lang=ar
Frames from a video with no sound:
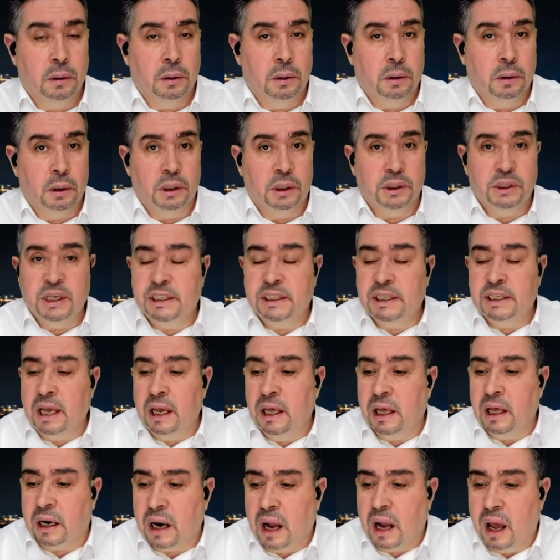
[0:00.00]

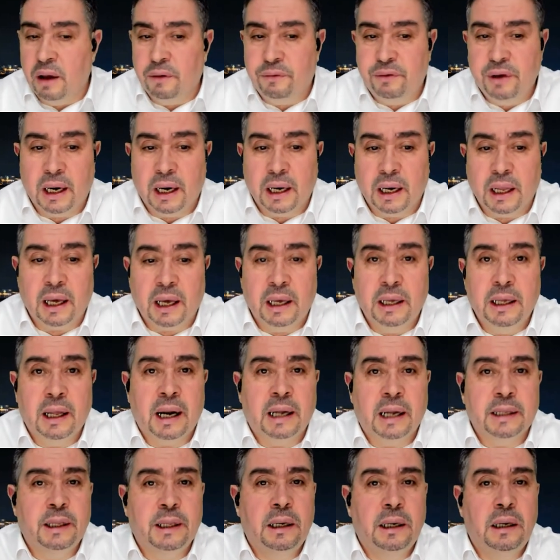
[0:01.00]
الجزائر راها فيها
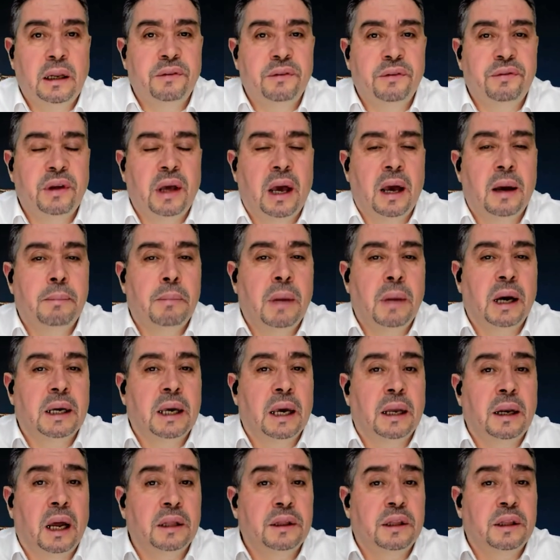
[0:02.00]
الخيرات اللي فيها ما
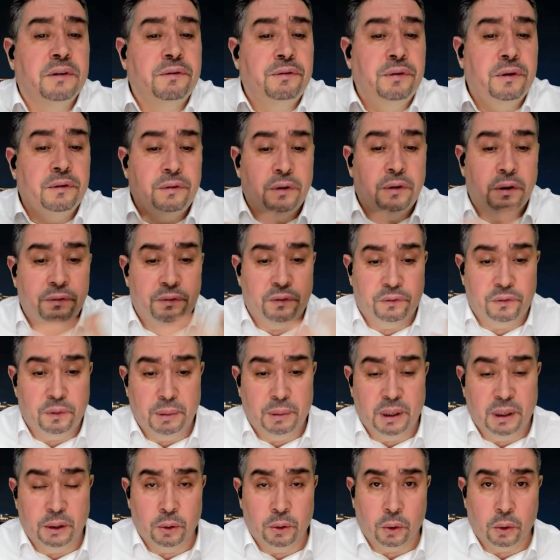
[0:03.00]
كان حتى في في, في
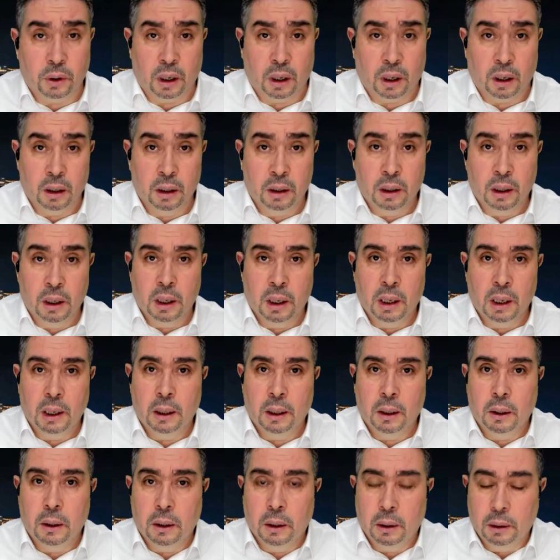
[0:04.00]
بلاد اخرى
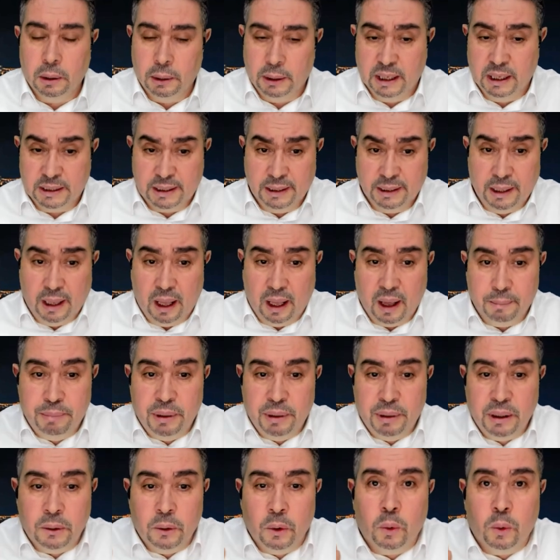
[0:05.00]
لكن
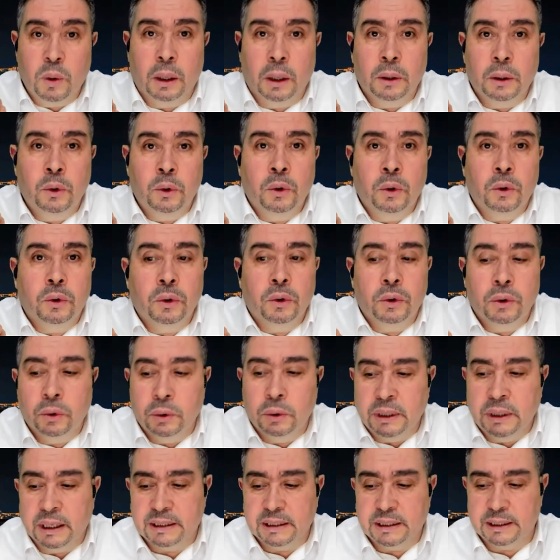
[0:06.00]
حابين هو انه يكون
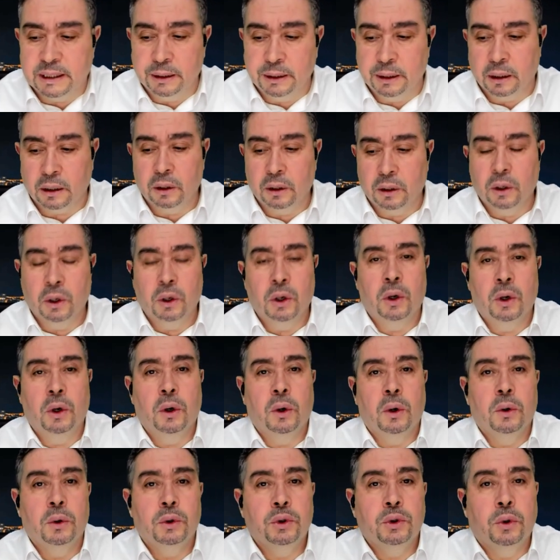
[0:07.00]
هناك صدق
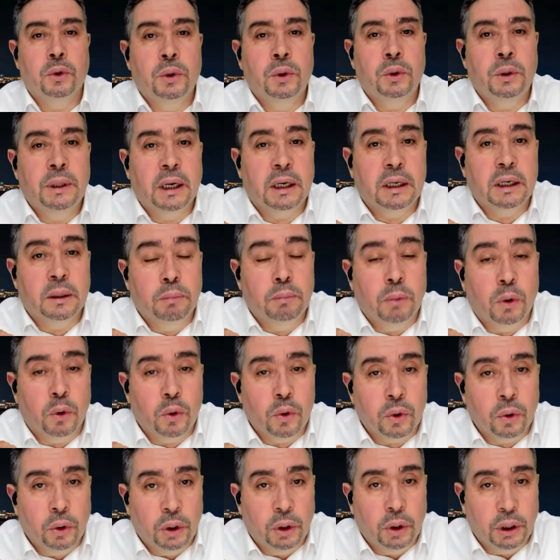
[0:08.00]
تكون هناك
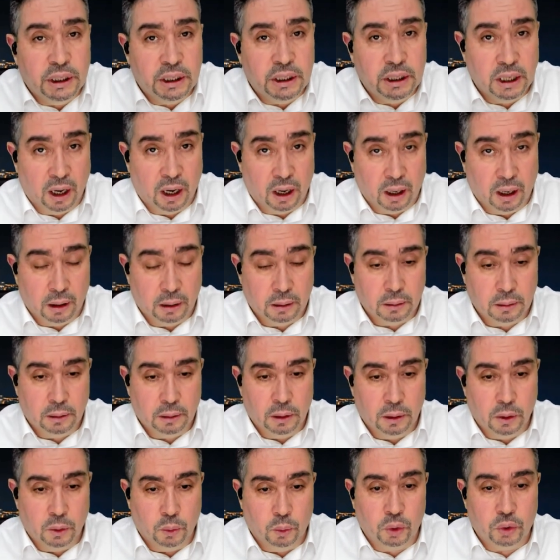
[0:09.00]
موضوعيه
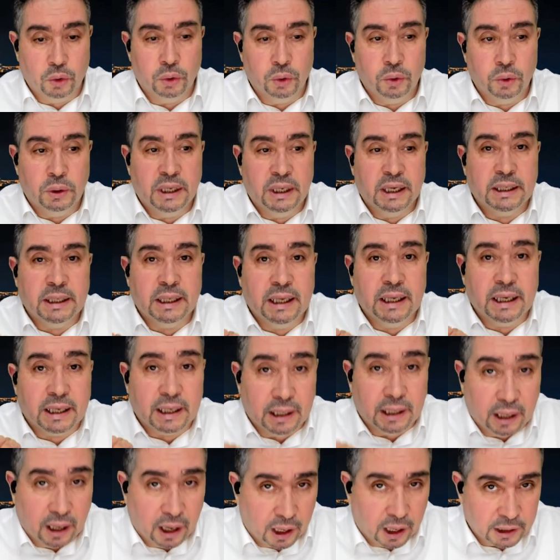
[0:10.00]
ويكون هناك
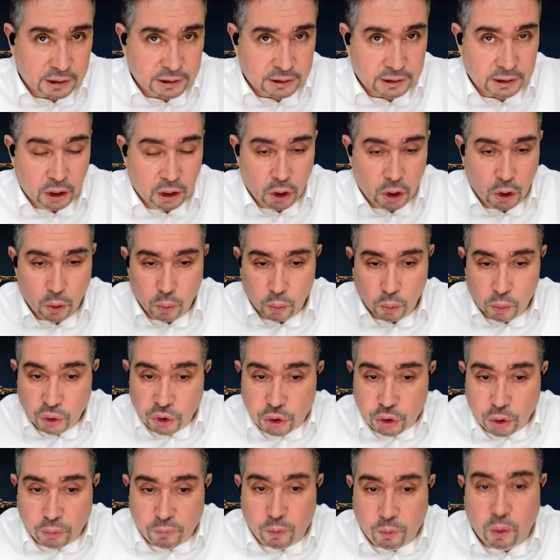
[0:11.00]
اخلاص
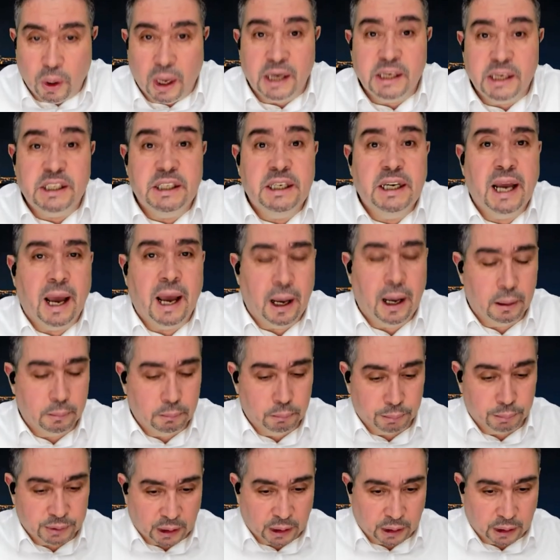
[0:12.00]
ونشوفوا اشياء
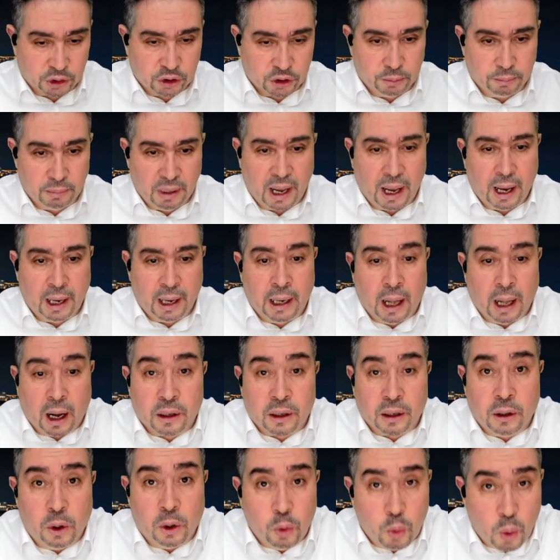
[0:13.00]
مترجمه على
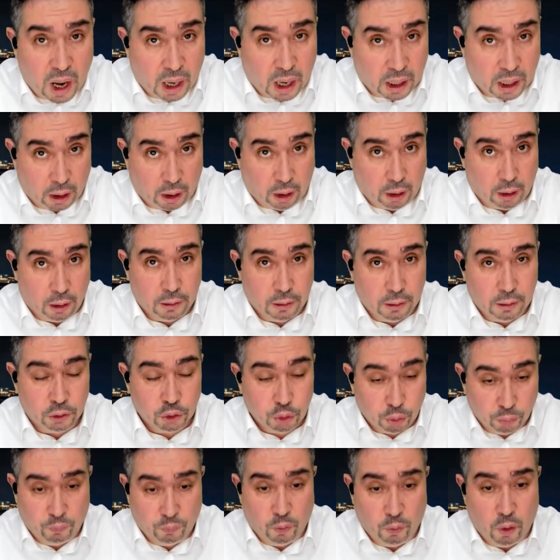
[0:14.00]
ارض الواقع
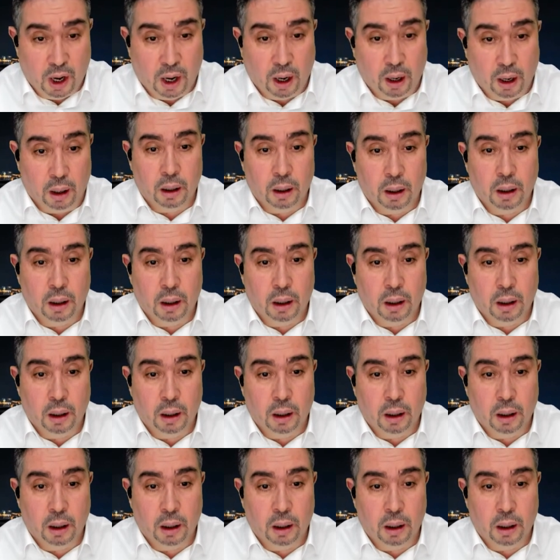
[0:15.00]
شوفوها